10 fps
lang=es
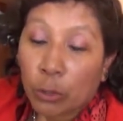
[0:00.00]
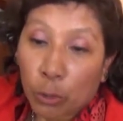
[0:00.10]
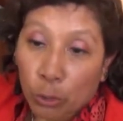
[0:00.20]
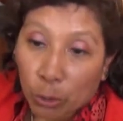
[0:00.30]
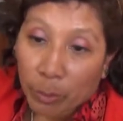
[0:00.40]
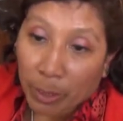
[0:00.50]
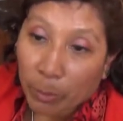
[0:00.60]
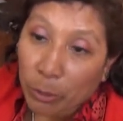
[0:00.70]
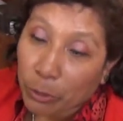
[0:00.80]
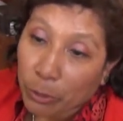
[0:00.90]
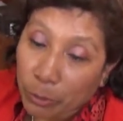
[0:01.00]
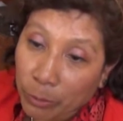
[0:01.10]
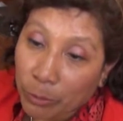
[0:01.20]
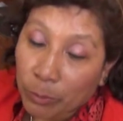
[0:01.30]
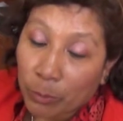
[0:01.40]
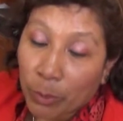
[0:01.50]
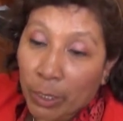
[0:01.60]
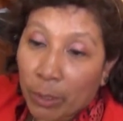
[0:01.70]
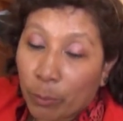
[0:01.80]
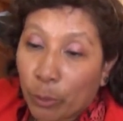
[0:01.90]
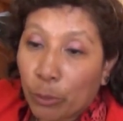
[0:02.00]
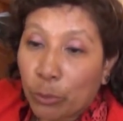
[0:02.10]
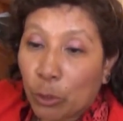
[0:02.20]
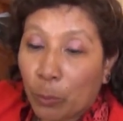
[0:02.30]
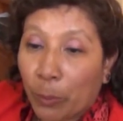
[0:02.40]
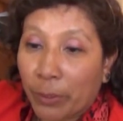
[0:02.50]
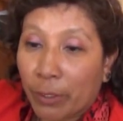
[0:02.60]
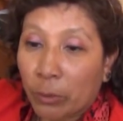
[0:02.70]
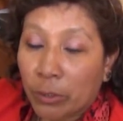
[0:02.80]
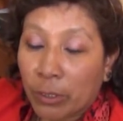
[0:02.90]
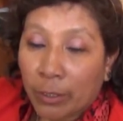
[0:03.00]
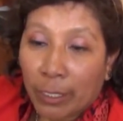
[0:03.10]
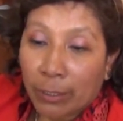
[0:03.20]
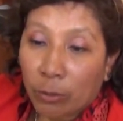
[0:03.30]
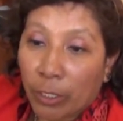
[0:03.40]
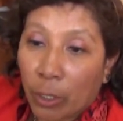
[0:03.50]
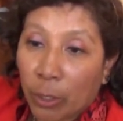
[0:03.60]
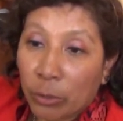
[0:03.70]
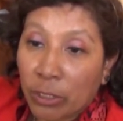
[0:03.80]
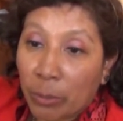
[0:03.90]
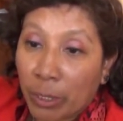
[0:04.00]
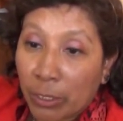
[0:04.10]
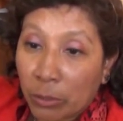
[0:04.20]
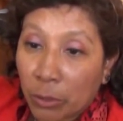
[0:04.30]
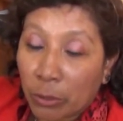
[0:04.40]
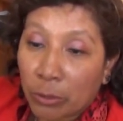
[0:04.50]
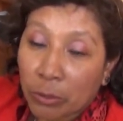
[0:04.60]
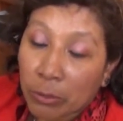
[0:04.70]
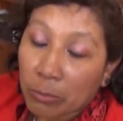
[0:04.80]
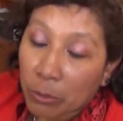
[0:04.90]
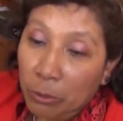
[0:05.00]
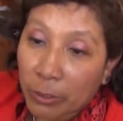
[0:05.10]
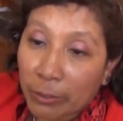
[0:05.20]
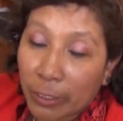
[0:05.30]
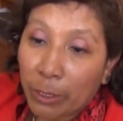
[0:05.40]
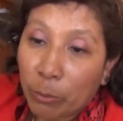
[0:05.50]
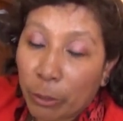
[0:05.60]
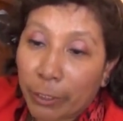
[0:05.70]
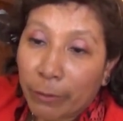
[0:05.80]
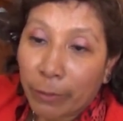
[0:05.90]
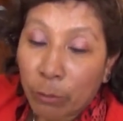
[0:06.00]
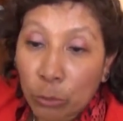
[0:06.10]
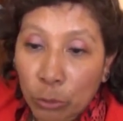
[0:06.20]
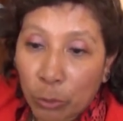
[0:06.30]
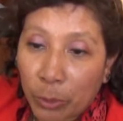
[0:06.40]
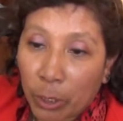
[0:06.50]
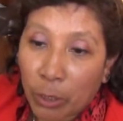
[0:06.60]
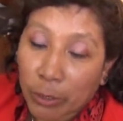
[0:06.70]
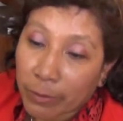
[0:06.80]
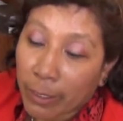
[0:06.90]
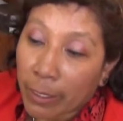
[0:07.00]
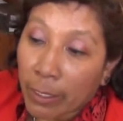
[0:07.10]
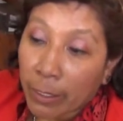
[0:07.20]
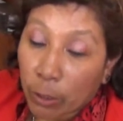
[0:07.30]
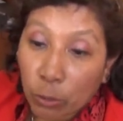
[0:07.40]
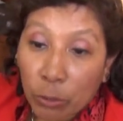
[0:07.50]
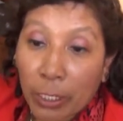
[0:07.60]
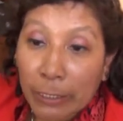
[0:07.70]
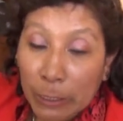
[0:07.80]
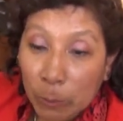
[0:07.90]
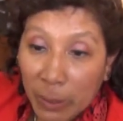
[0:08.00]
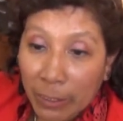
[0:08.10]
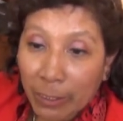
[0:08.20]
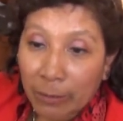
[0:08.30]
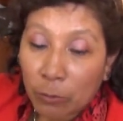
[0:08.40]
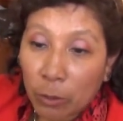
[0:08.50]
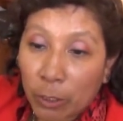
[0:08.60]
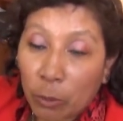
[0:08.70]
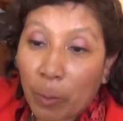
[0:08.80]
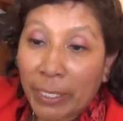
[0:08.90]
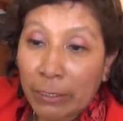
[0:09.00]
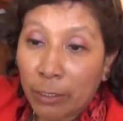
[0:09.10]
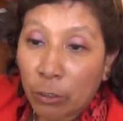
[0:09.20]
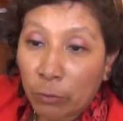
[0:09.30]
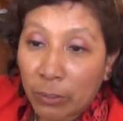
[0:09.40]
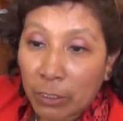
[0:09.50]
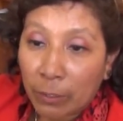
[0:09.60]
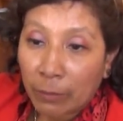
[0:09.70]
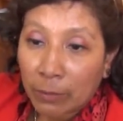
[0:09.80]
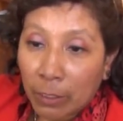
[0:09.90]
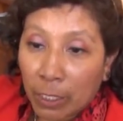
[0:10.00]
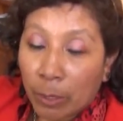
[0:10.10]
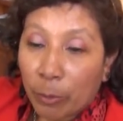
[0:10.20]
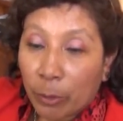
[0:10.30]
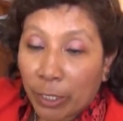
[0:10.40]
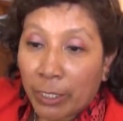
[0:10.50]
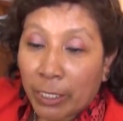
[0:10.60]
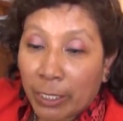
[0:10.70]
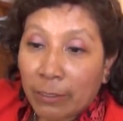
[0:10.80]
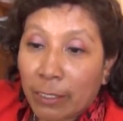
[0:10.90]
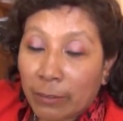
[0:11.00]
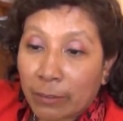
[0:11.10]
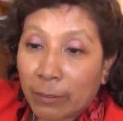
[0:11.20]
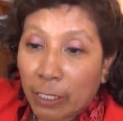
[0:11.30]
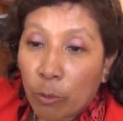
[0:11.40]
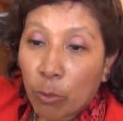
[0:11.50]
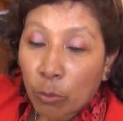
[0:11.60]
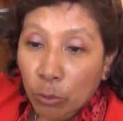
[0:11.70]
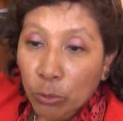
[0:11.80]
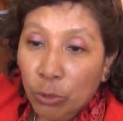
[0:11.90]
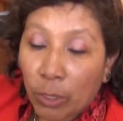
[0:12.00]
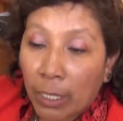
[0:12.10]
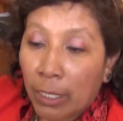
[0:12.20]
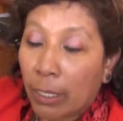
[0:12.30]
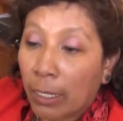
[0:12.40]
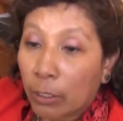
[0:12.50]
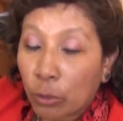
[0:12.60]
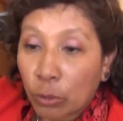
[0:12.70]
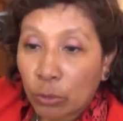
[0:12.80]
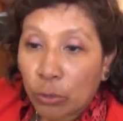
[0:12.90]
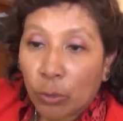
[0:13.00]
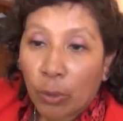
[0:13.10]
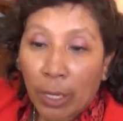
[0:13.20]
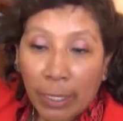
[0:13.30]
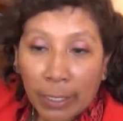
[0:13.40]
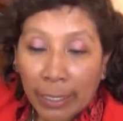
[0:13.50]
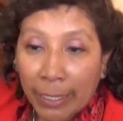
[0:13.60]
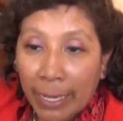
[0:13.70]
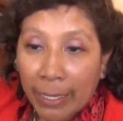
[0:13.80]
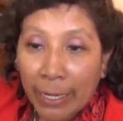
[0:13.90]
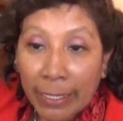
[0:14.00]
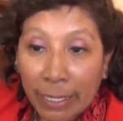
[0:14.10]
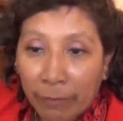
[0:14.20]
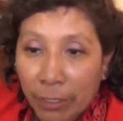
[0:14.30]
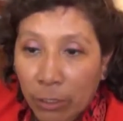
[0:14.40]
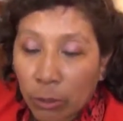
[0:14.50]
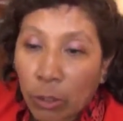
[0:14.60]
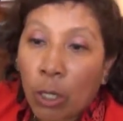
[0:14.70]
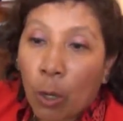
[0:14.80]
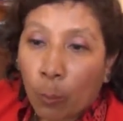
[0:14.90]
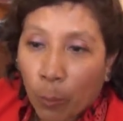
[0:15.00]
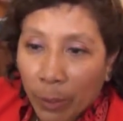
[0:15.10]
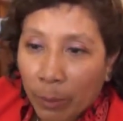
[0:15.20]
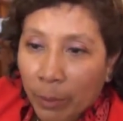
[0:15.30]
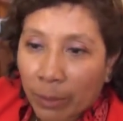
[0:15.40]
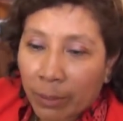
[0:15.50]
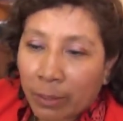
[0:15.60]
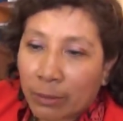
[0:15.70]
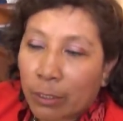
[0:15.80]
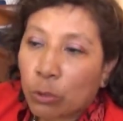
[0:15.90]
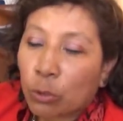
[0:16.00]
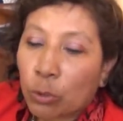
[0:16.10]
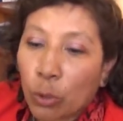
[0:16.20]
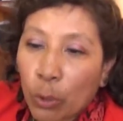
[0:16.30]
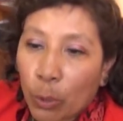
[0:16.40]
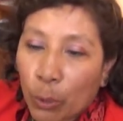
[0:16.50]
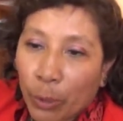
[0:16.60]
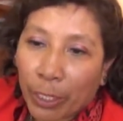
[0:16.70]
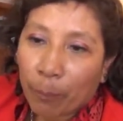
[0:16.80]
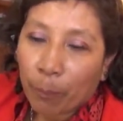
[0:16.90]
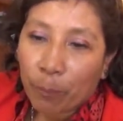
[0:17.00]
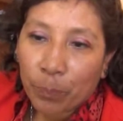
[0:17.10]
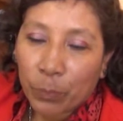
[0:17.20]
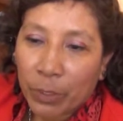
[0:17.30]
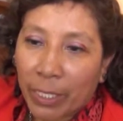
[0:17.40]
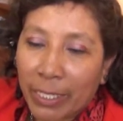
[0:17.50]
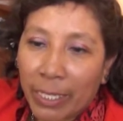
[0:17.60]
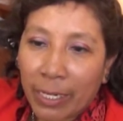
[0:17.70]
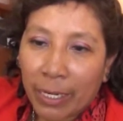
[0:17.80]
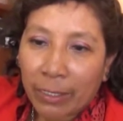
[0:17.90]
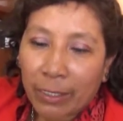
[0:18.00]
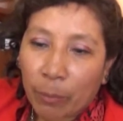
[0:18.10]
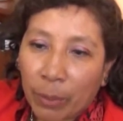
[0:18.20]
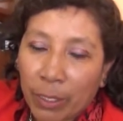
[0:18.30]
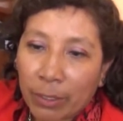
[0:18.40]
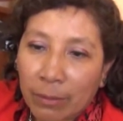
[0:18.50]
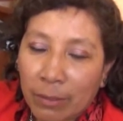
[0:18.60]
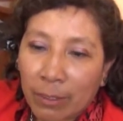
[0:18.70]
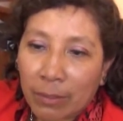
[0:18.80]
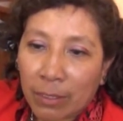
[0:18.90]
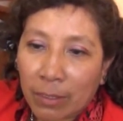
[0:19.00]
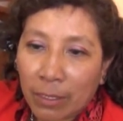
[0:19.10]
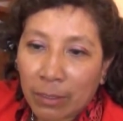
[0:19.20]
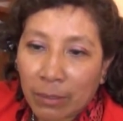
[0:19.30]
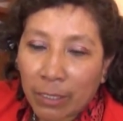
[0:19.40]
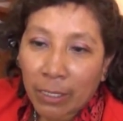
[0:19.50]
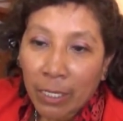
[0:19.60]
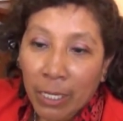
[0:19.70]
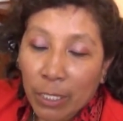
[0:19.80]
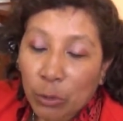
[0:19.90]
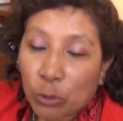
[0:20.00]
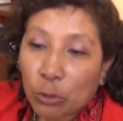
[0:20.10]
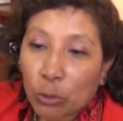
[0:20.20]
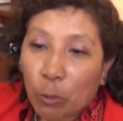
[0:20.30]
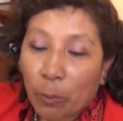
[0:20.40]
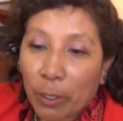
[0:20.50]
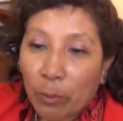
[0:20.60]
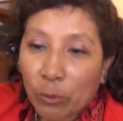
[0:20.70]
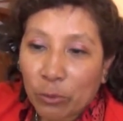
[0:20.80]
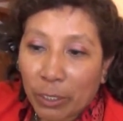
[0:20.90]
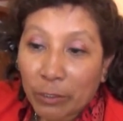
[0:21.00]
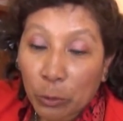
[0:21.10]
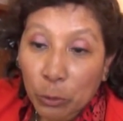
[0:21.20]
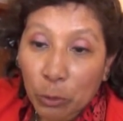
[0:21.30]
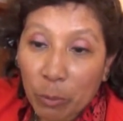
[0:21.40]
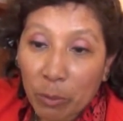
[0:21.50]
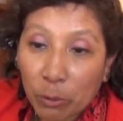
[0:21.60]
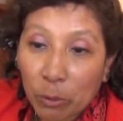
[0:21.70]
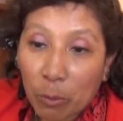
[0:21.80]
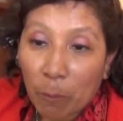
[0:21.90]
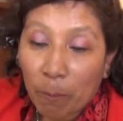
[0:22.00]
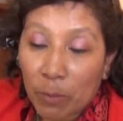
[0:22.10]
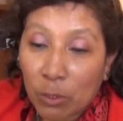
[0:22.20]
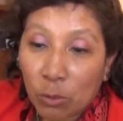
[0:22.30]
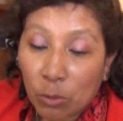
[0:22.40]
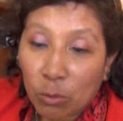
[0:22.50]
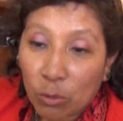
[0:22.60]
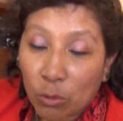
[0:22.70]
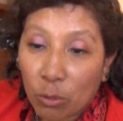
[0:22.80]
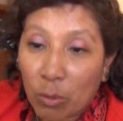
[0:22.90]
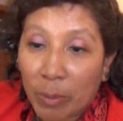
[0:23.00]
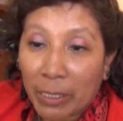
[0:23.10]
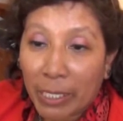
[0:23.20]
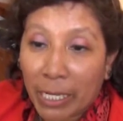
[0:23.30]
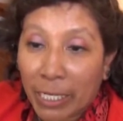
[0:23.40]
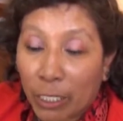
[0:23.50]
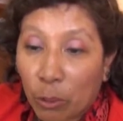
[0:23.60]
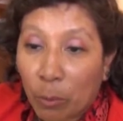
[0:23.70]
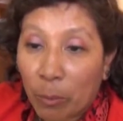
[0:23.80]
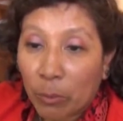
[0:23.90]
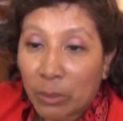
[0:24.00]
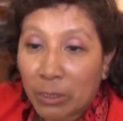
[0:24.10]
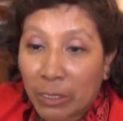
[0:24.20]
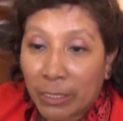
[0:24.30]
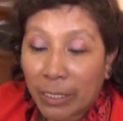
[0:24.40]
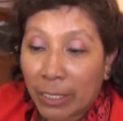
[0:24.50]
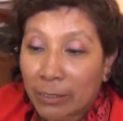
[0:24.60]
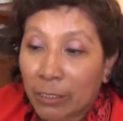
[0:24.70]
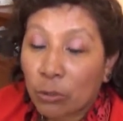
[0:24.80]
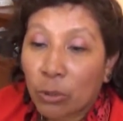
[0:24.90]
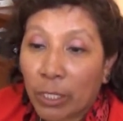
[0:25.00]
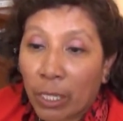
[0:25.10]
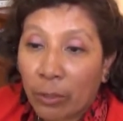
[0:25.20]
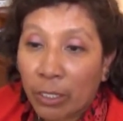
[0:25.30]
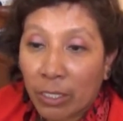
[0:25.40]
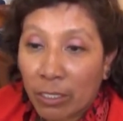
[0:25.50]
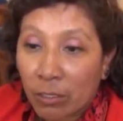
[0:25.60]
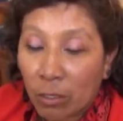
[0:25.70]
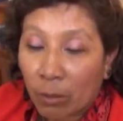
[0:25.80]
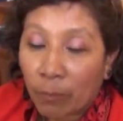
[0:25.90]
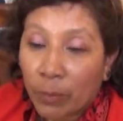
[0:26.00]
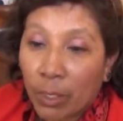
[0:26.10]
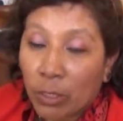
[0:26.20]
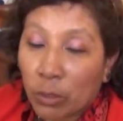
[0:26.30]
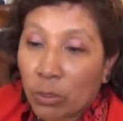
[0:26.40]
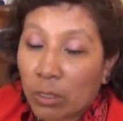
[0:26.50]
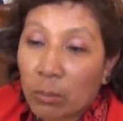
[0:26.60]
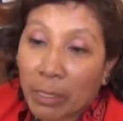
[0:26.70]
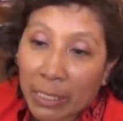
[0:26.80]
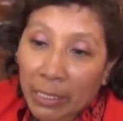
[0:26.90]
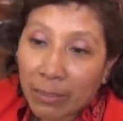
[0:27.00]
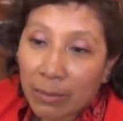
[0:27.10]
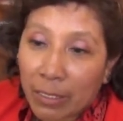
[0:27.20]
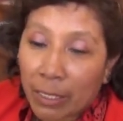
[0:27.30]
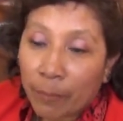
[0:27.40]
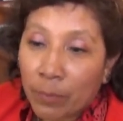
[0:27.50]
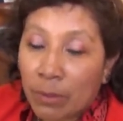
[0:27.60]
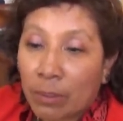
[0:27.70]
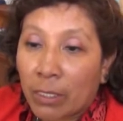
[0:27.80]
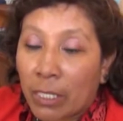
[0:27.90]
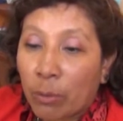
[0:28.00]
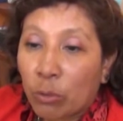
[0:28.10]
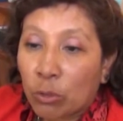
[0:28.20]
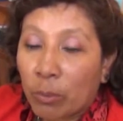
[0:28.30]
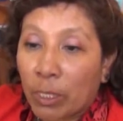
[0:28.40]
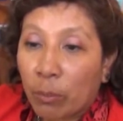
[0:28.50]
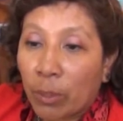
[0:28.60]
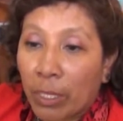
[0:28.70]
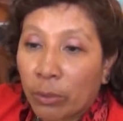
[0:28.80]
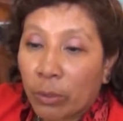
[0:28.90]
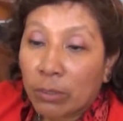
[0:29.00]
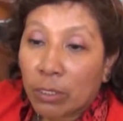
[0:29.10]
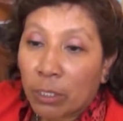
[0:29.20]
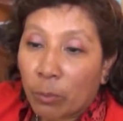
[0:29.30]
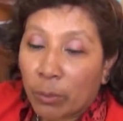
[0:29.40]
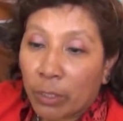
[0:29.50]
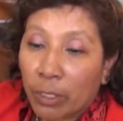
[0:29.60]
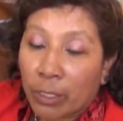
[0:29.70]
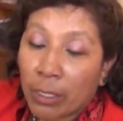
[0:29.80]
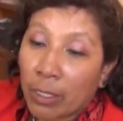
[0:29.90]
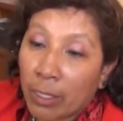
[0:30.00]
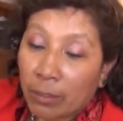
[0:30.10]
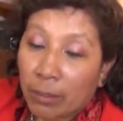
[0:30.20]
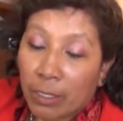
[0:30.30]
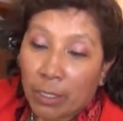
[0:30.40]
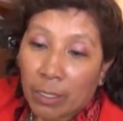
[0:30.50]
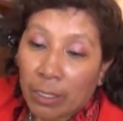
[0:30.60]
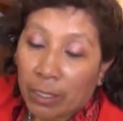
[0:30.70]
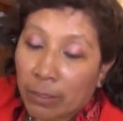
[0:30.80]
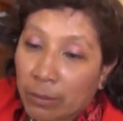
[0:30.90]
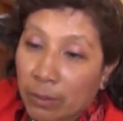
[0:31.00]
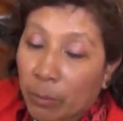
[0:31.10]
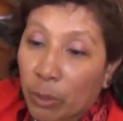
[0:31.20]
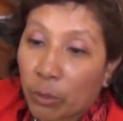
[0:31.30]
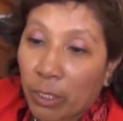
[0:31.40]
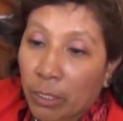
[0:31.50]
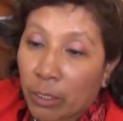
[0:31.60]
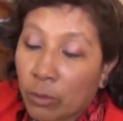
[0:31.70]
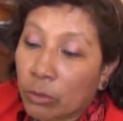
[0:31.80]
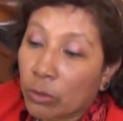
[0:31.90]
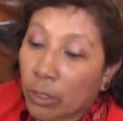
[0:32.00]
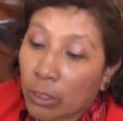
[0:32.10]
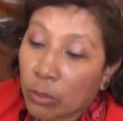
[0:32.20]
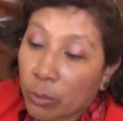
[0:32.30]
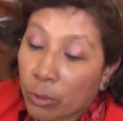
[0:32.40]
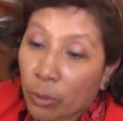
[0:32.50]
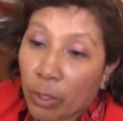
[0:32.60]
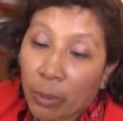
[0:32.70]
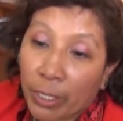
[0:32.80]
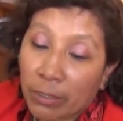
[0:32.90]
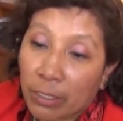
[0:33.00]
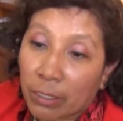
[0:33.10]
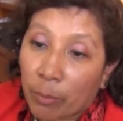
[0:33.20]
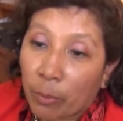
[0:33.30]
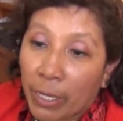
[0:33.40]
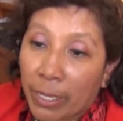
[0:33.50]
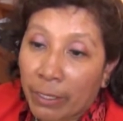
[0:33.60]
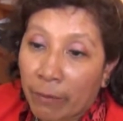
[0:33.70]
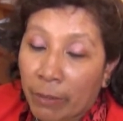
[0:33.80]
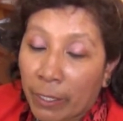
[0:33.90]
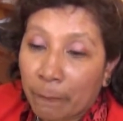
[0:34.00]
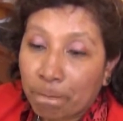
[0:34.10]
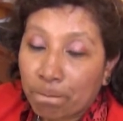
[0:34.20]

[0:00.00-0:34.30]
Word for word: No nos olvidamos que son productos pues de, de alto grado de contaminación, ¿no? Entonces tenemos que tener mucho cuidado, les decía, incluso las chispitas, ¿no? que nos parecen inofensivas, pero que en realidad si las acercamos mucho al, rostro, a la cara, al cabello, puede prenderse. Todo lo que genera y que pueda este, encenderse, nosotros podemos, hasta nosotros mismos somos insumos o somos materiales que nos podemos encender a cierto grado de ignición. Entonces imagínense si tenemos manipulando este tipo de, de este, y sobre todo ahora en esta temporada de Navidad